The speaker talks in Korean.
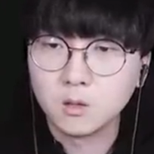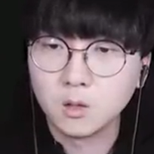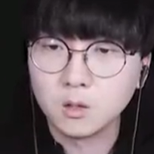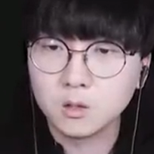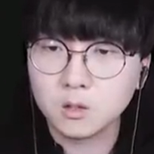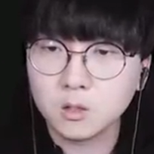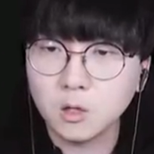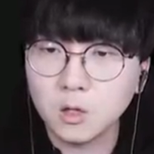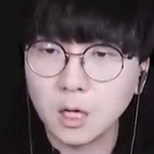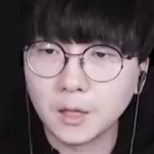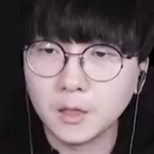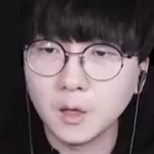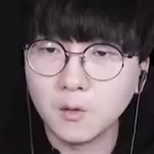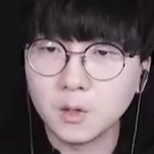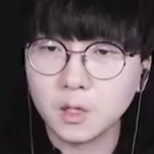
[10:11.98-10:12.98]
여기서 철
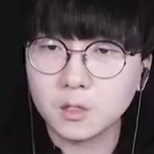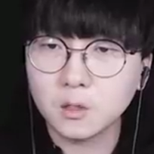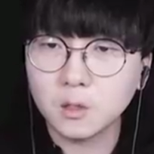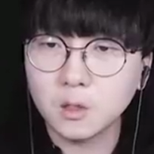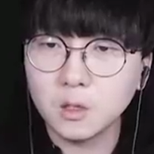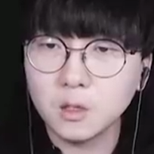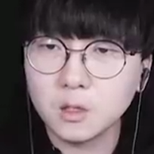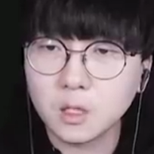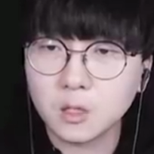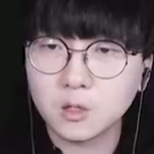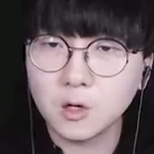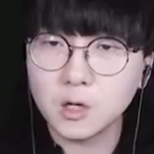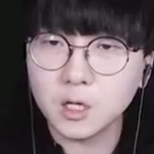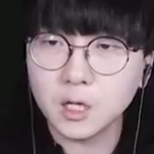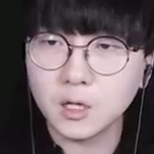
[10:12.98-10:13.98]
안 나오나 철? 나
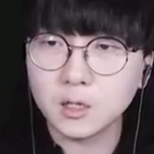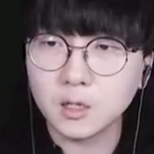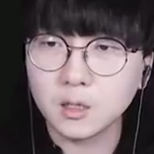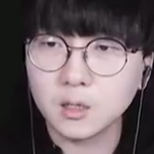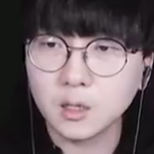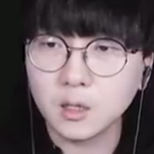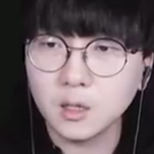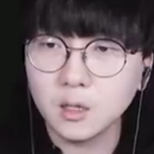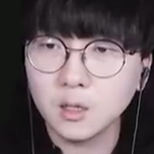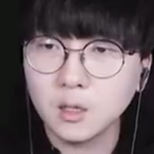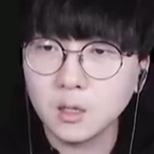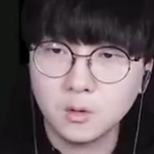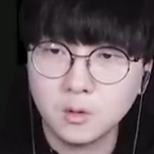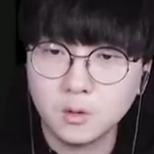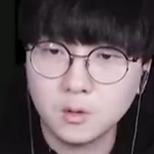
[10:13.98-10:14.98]
철 캐야 되는데.
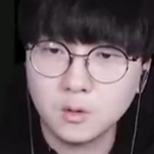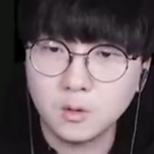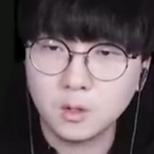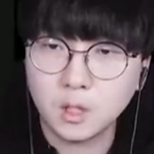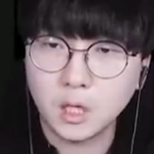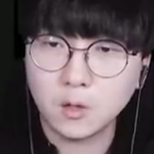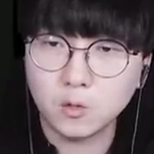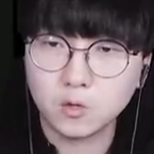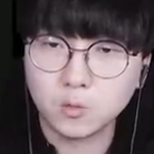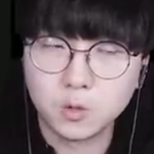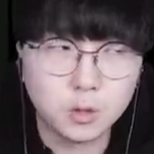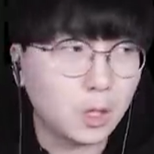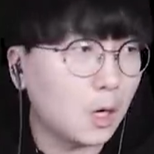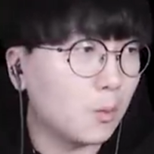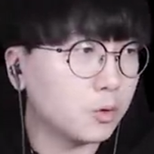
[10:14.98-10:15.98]
깨고 좀
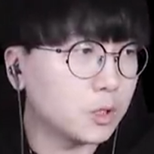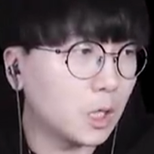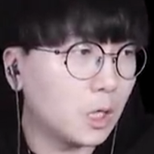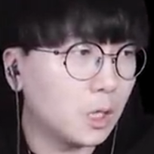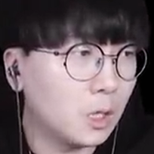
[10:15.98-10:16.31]
들어가 보자.